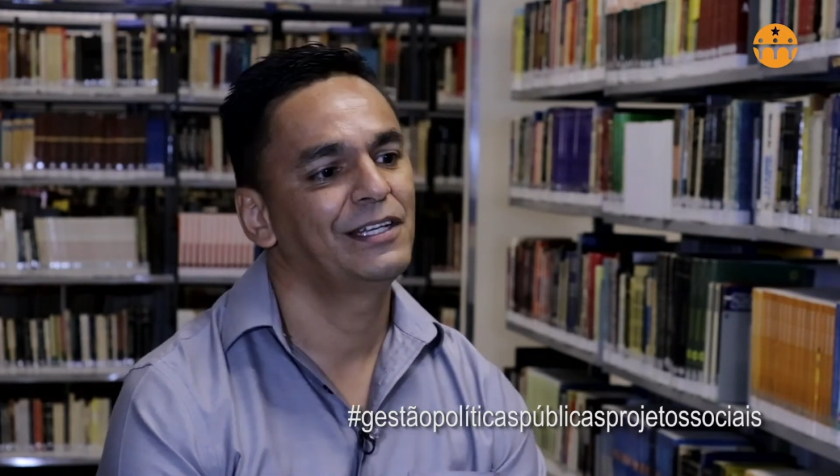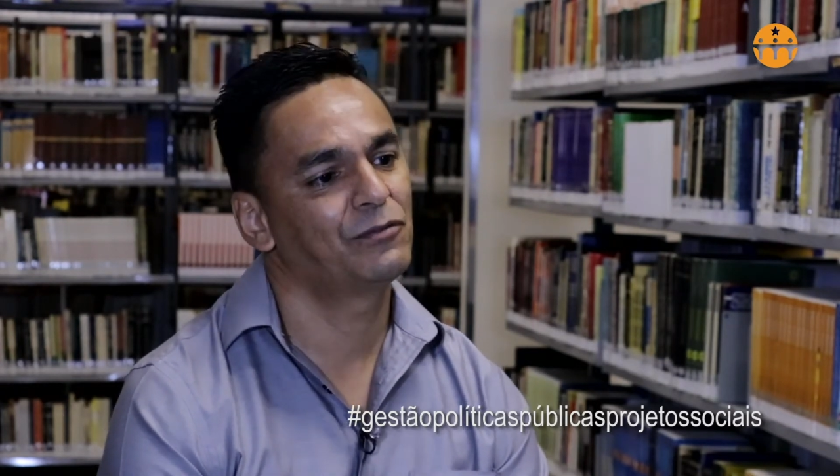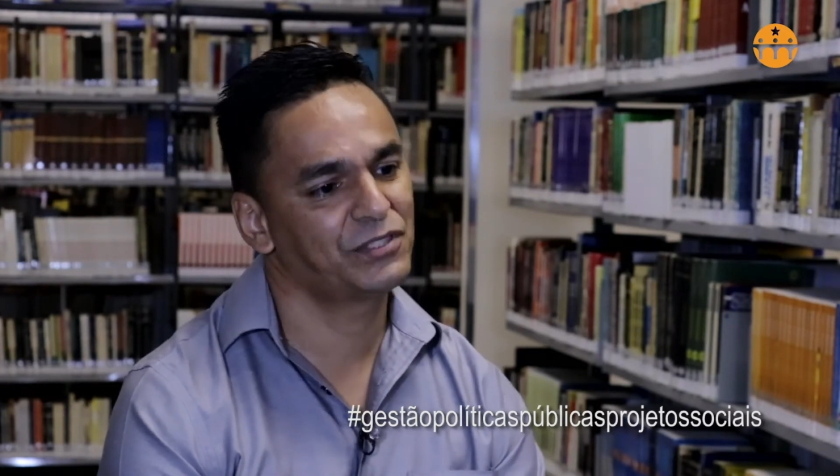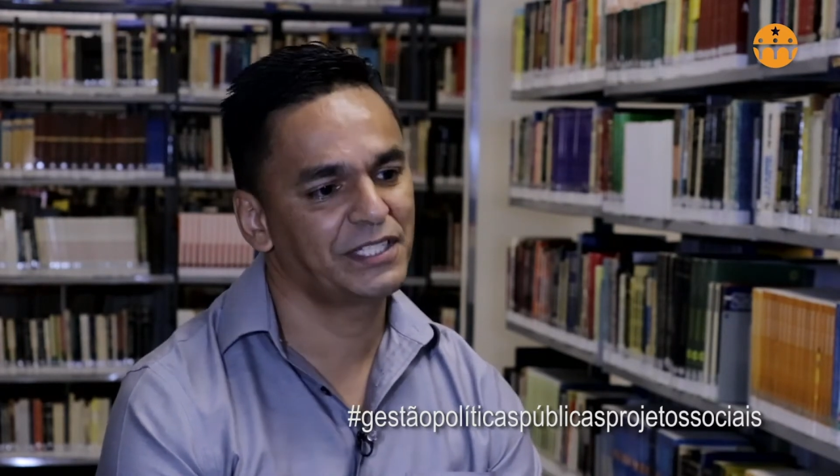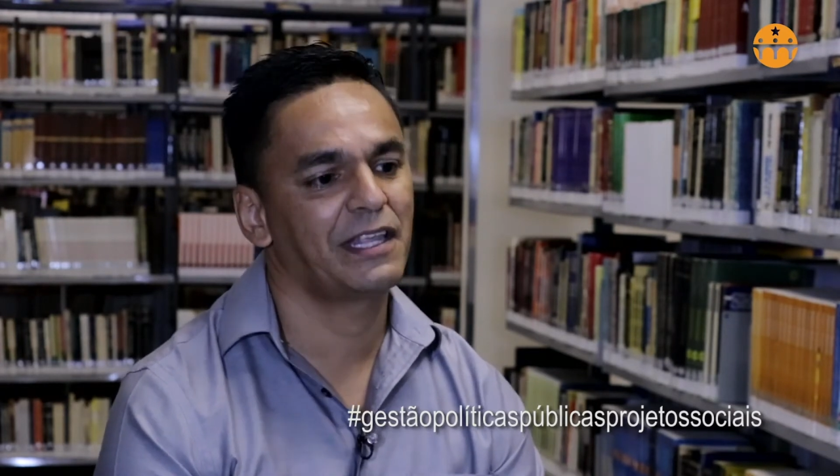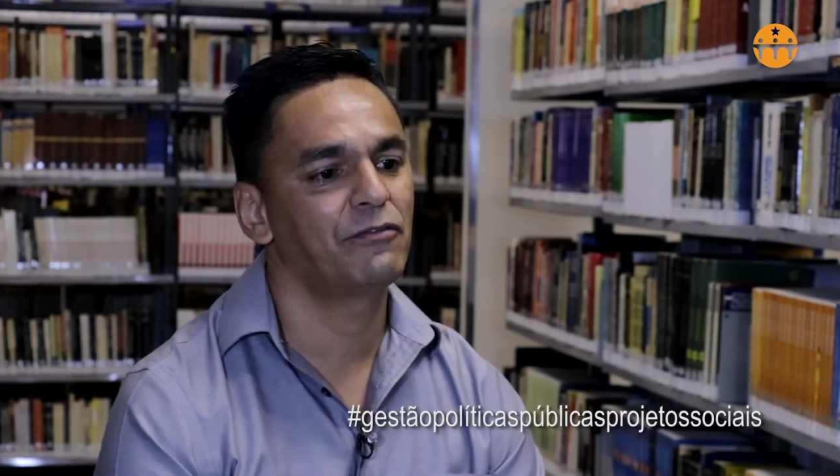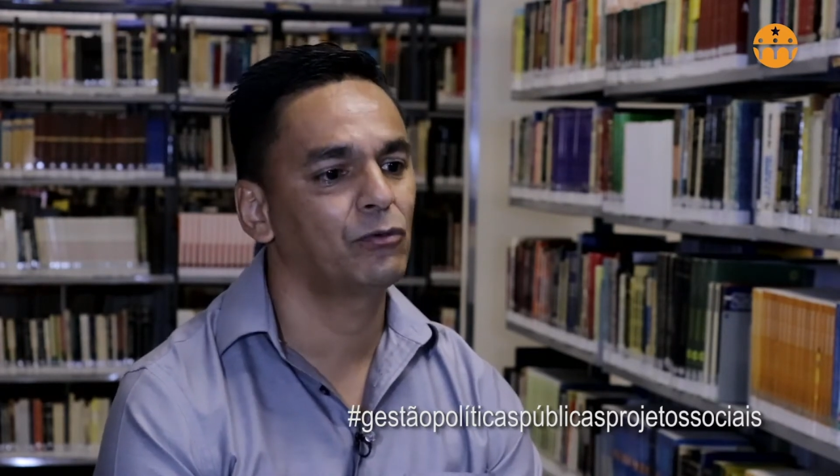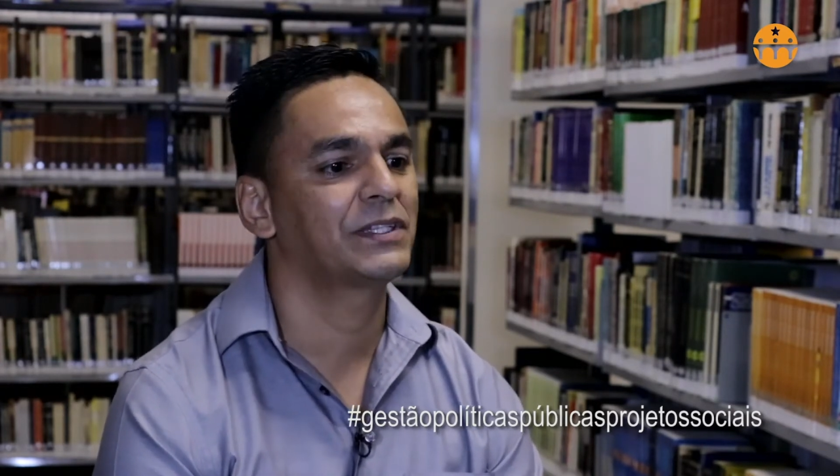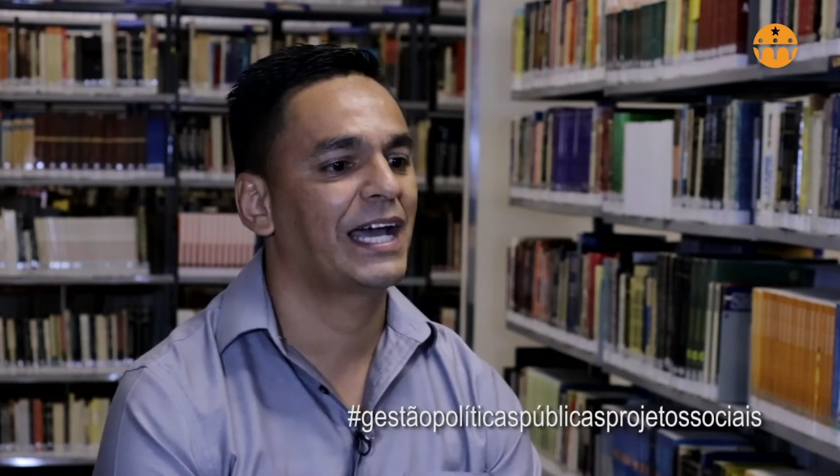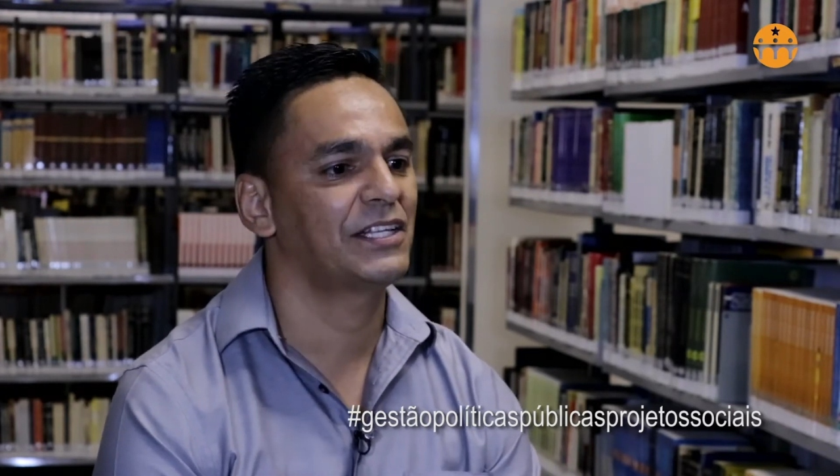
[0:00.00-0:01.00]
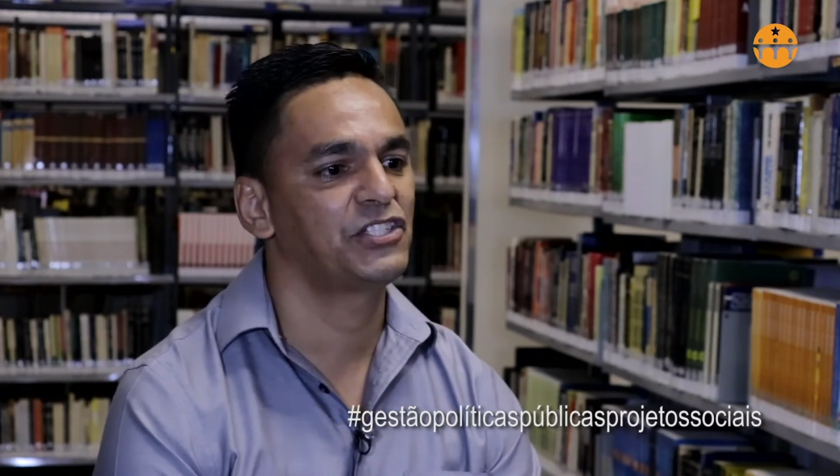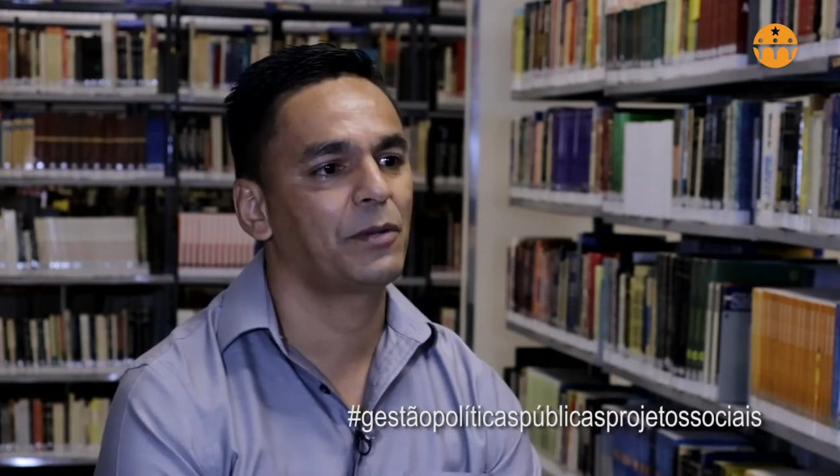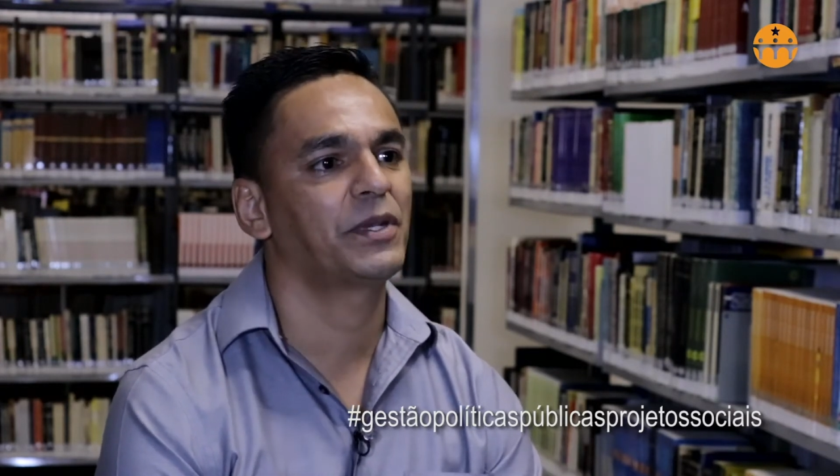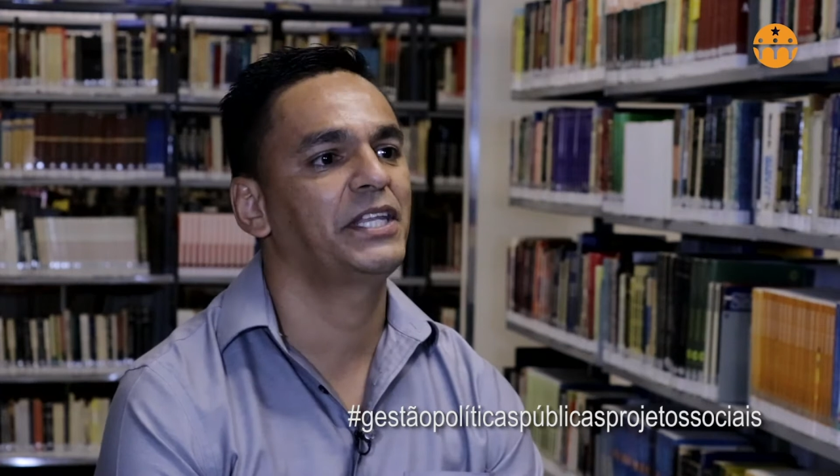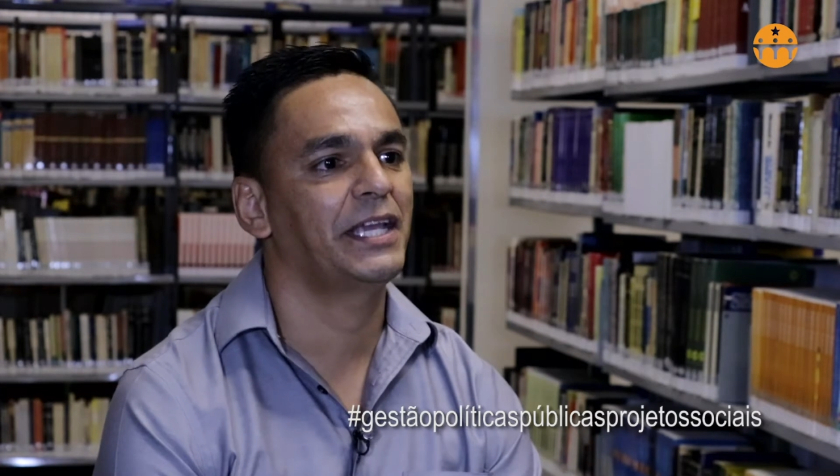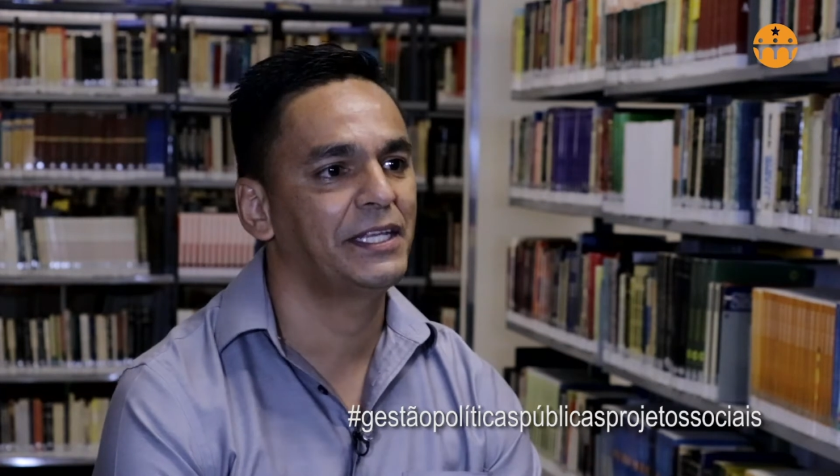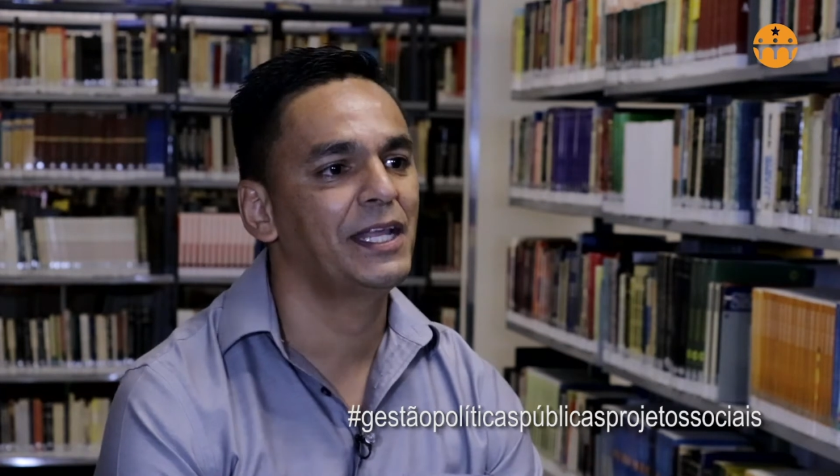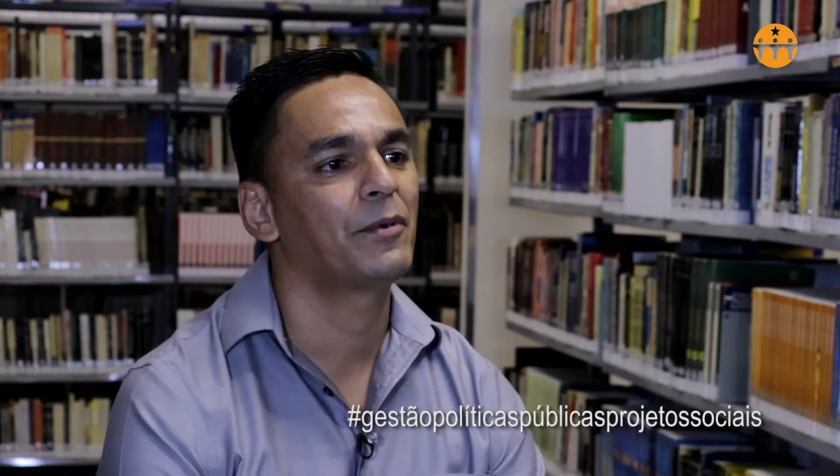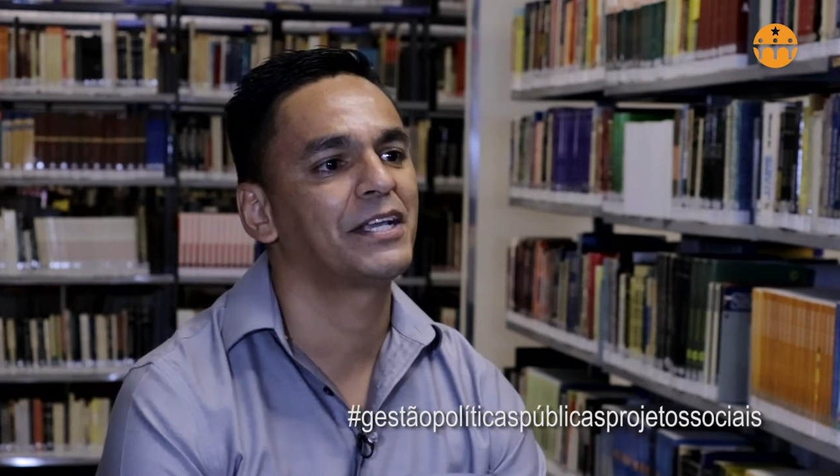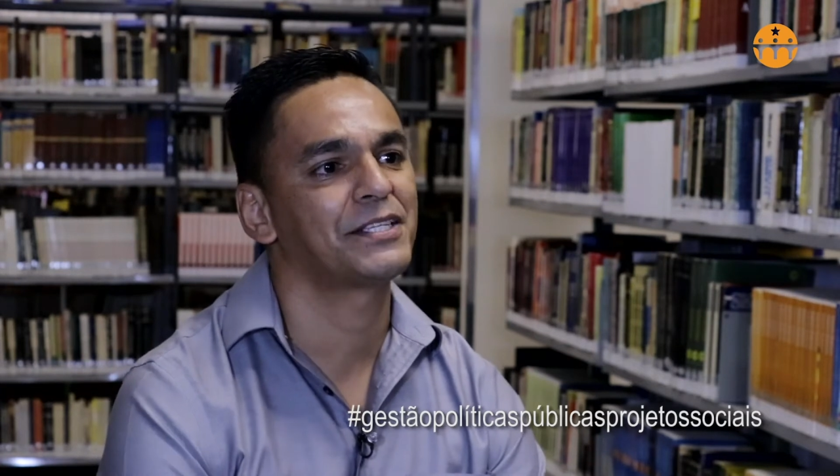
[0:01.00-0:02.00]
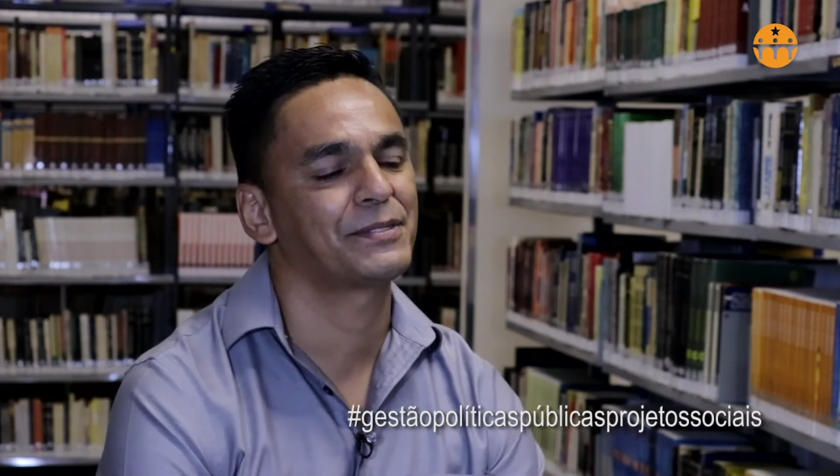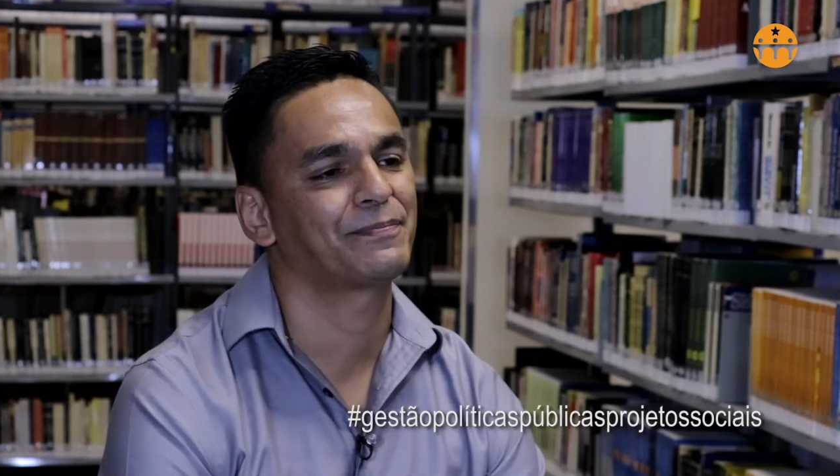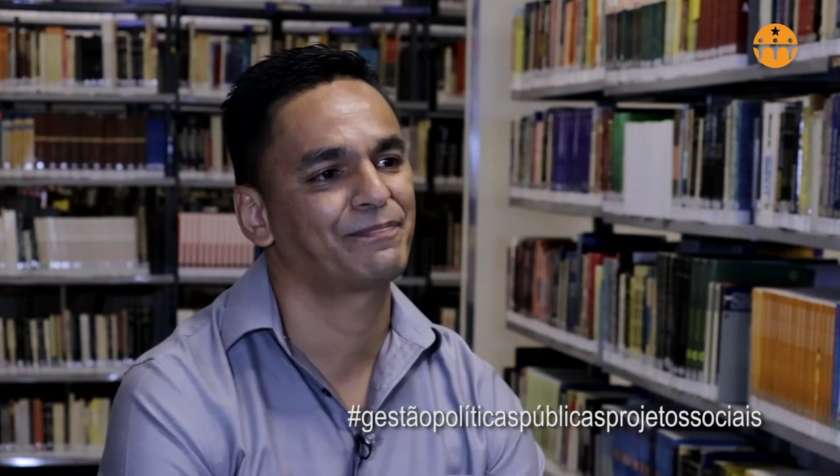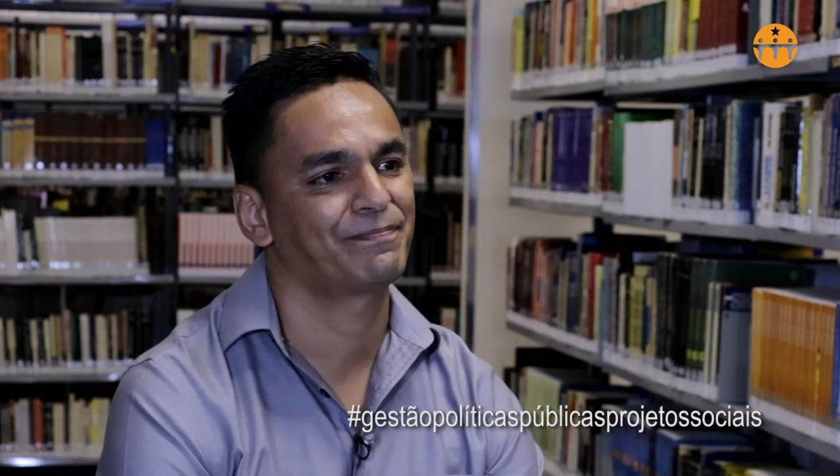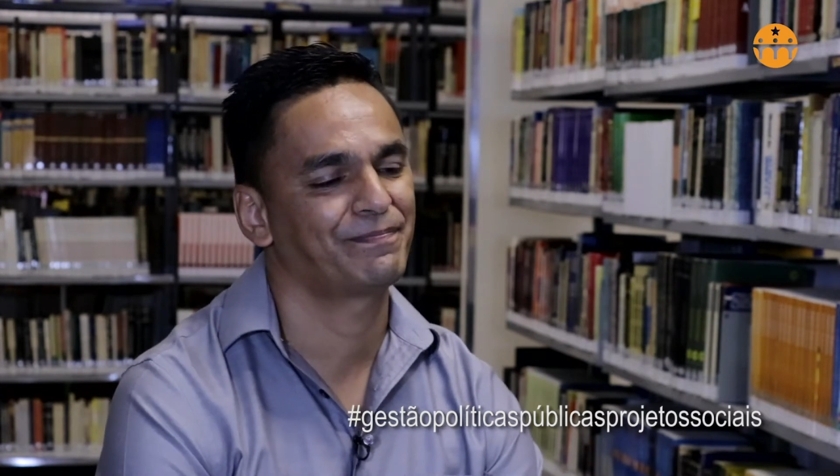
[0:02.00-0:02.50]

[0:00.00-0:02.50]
você tem vontade de aprender ainda mais.